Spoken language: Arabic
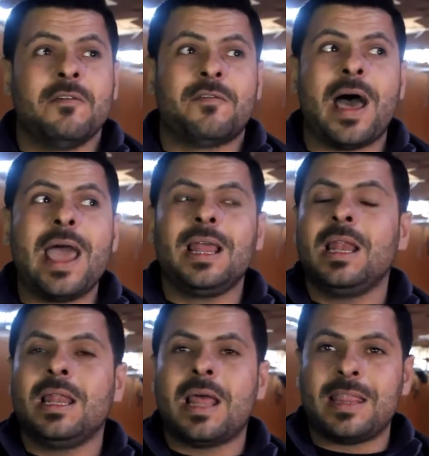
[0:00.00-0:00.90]
فهي
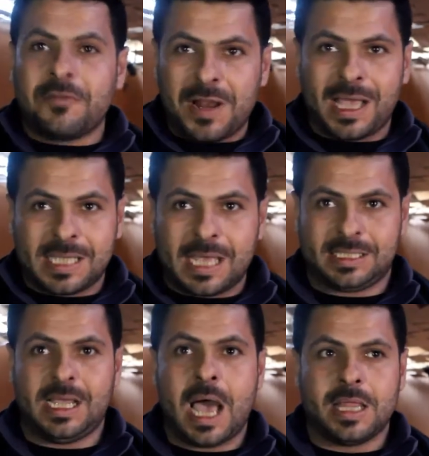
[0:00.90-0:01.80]
الهدف
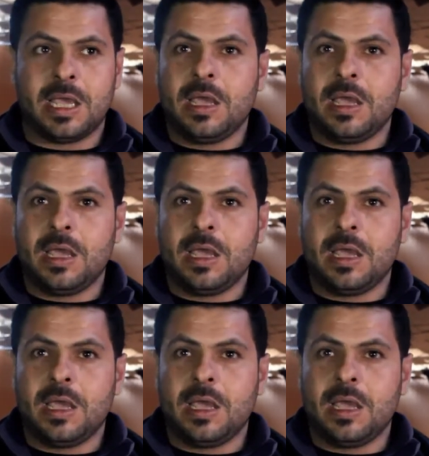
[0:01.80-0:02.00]
الاساسي هذا